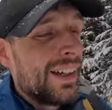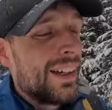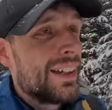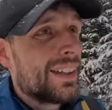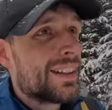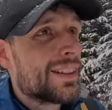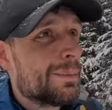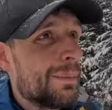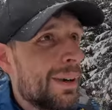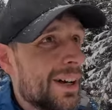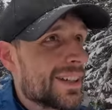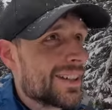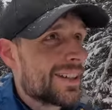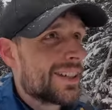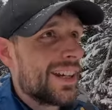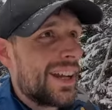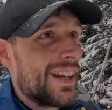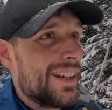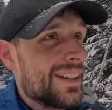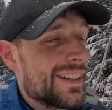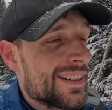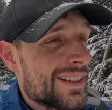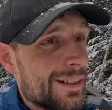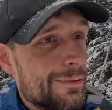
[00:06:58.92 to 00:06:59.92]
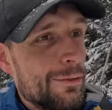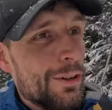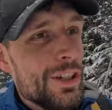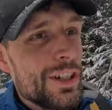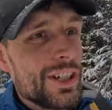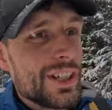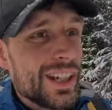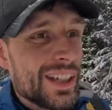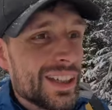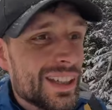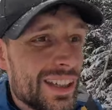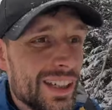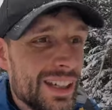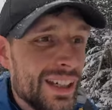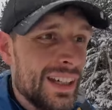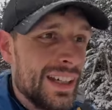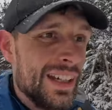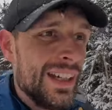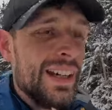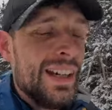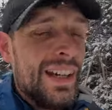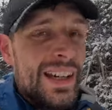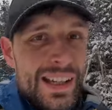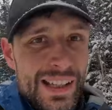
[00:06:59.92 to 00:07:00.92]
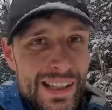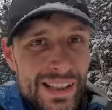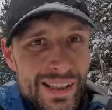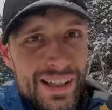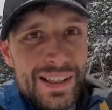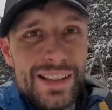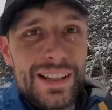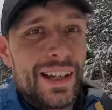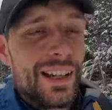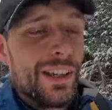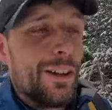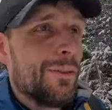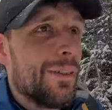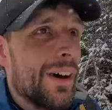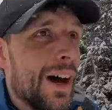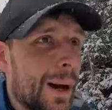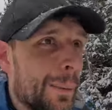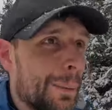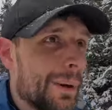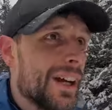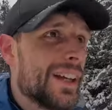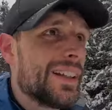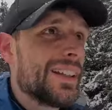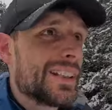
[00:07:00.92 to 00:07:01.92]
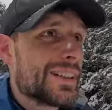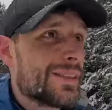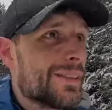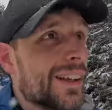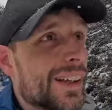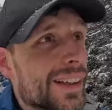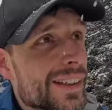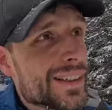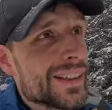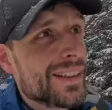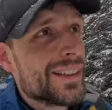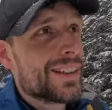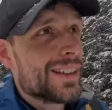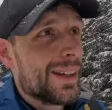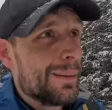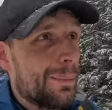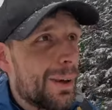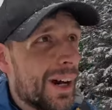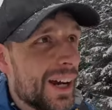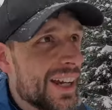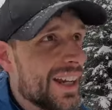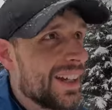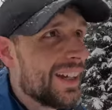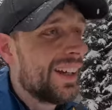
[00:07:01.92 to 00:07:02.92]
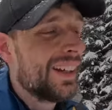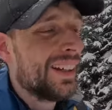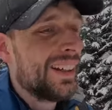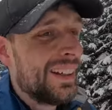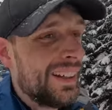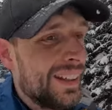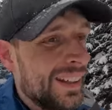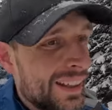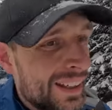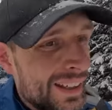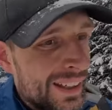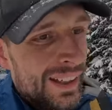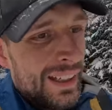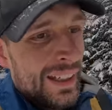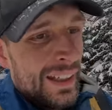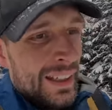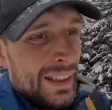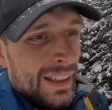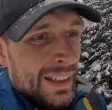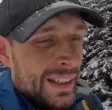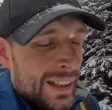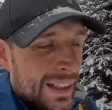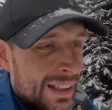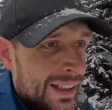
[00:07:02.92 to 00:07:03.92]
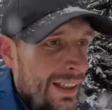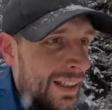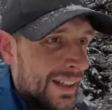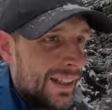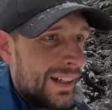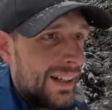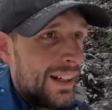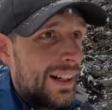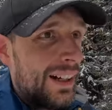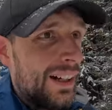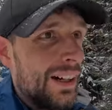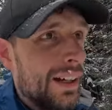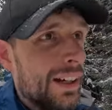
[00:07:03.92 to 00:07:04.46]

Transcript: Zumal sich Anne das gewünscht hat. Die ist jetzt gerade auf Arbeit, deswegen ist sie nicht dabei. Ja,